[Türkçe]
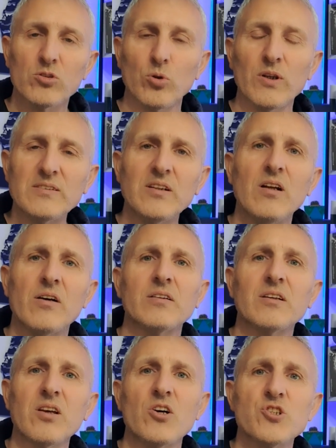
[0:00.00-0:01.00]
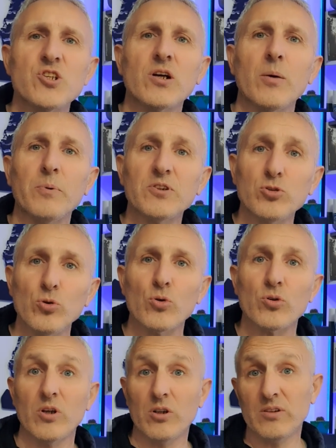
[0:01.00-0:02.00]
Dolayısıyla aradaki açığı
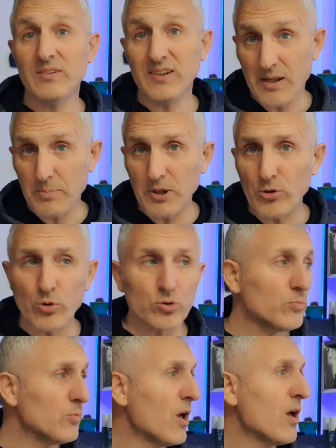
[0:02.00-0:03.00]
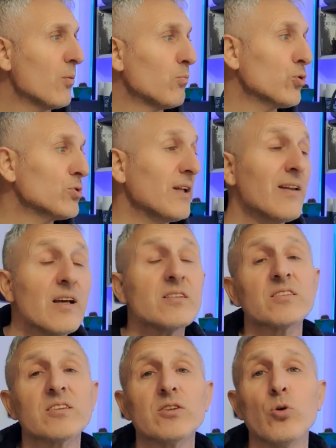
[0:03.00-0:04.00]
kapatıyor diyebiliyordum. Burada ne
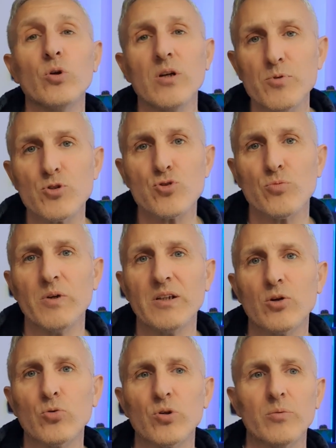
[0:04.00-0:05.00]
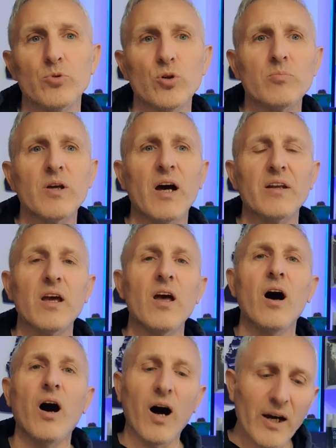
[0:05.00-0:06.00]
yazık ki öyle bir cümle de kuramıyorum. Yani
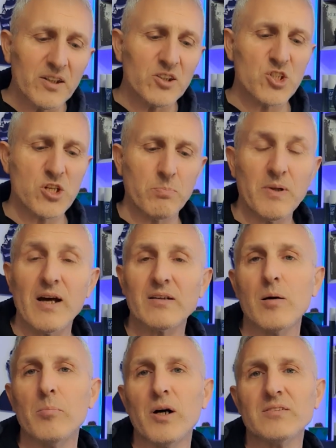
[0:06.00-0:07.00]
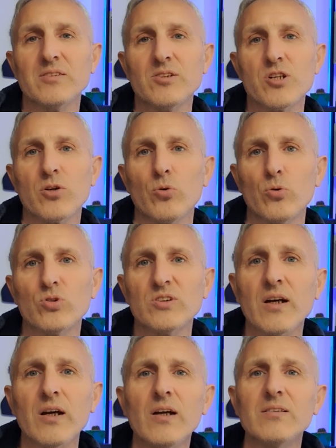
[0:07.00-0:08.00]
aynı çiplerden bahsedecek
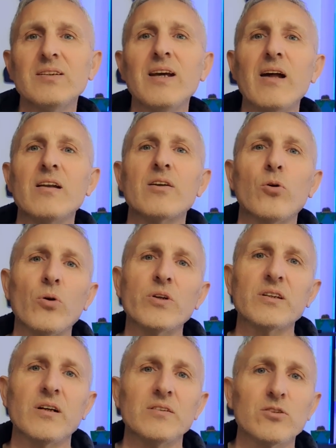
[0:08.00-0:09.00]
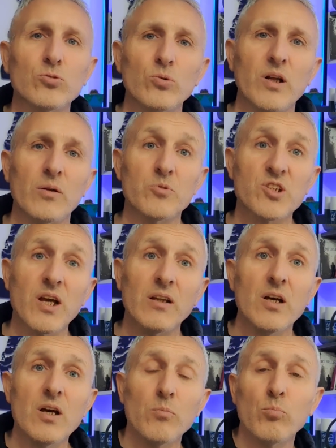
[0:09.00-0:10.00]
olursak diğerleri 12 adet
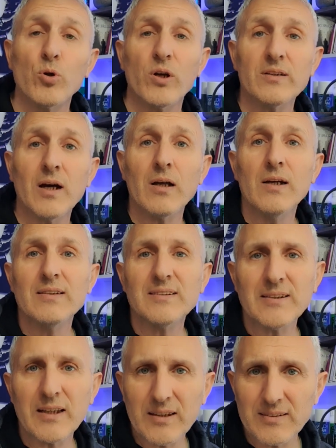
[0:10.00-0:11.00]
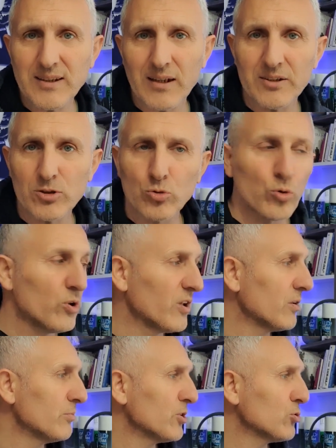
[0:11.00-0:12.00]
kullanmışken burada 8 adet
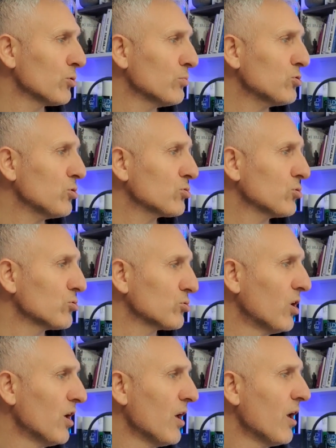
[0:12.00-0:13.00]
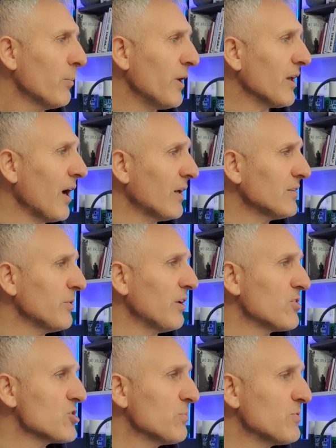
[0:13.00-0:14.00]
kullanılma durumu söz konusu. Peki Adem
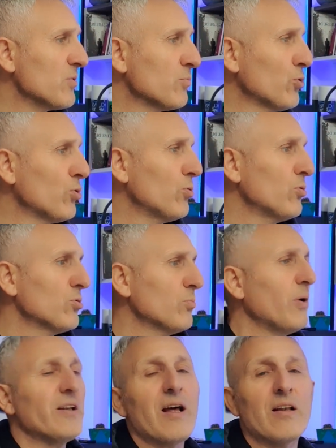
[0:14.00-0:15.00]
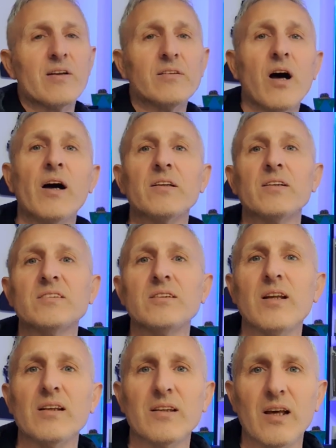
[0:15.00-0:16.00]
Elbacı bize bu panellerin
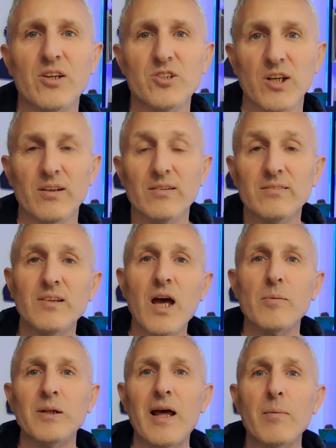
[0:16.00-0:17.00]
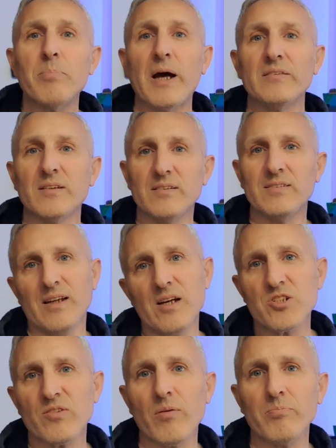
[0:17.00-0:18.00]
hangisi denk gelecek? Ne bilen ben
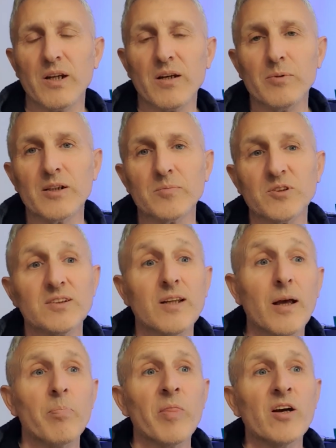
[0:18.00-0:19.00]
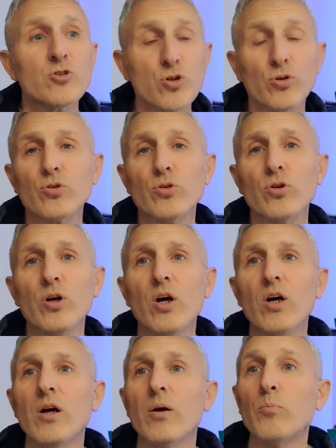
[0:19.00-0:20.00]
diye cevap verebilirim size. Çünkü
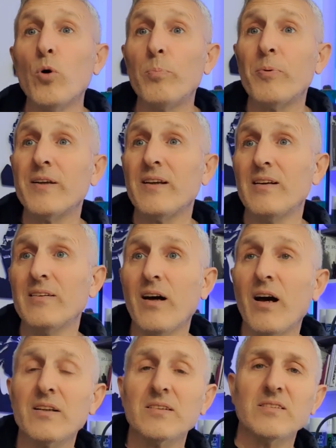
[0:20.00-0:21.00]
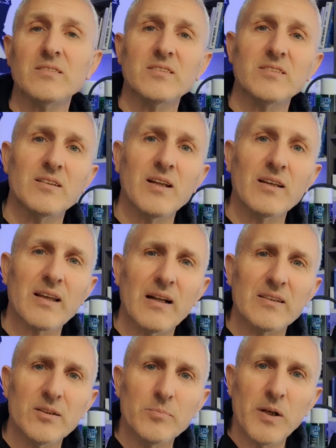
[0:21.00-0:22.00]
bu panelin hangisinin size denk
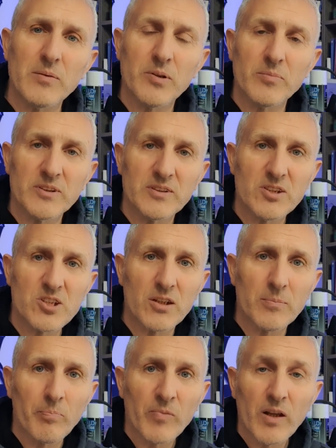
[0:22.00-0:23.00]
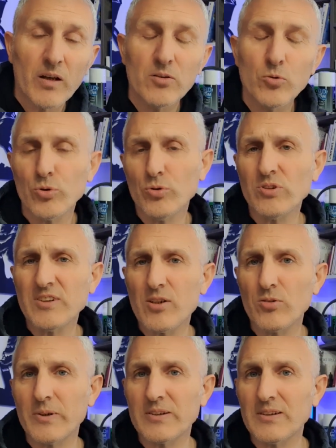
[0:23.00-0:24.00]
geldiğini bilebilmeniz için e, ürünün
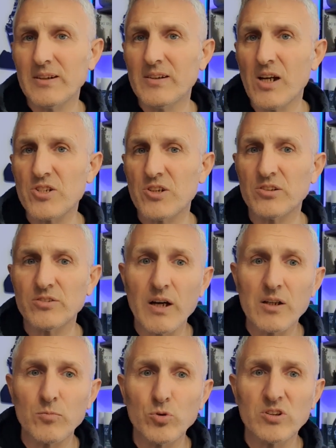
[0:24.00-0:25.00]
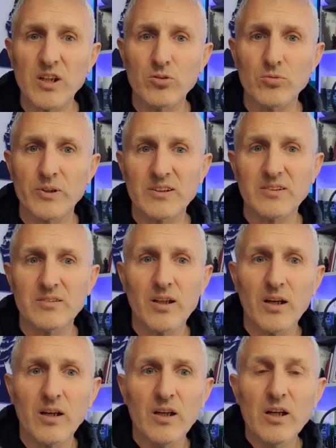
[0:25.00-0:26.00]
seri numarasına ihtiyacınız var. Bu seri numarasını
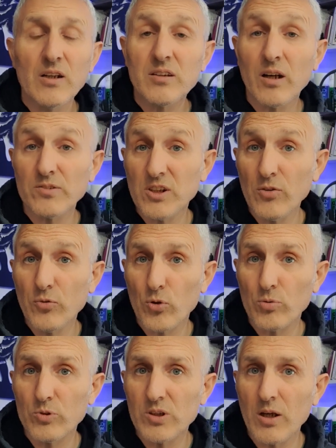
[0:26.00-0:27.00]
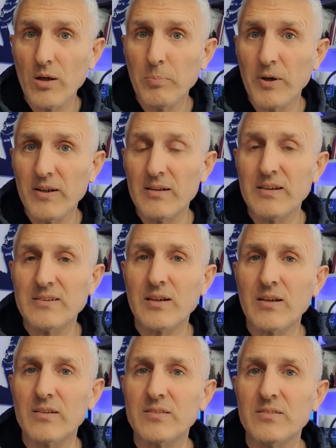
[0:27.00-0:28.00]
da tavsiye forumunda panel
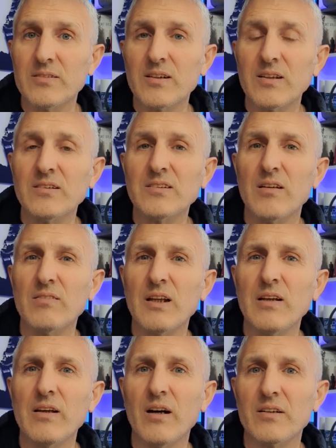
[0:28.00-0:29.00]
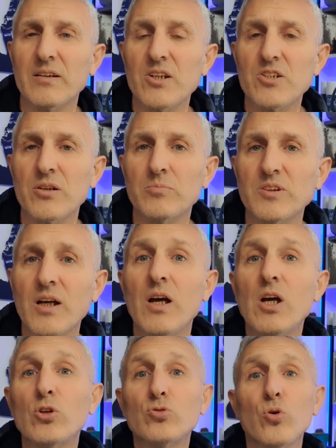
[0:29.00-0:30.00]
destek hattındaki sevgili
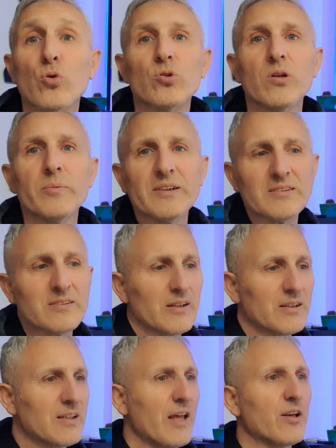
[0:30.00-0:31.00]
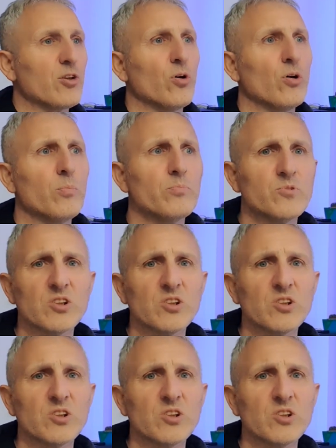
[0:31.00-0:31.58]
arkadaşlarımıza sorgulamanız gerekiyor.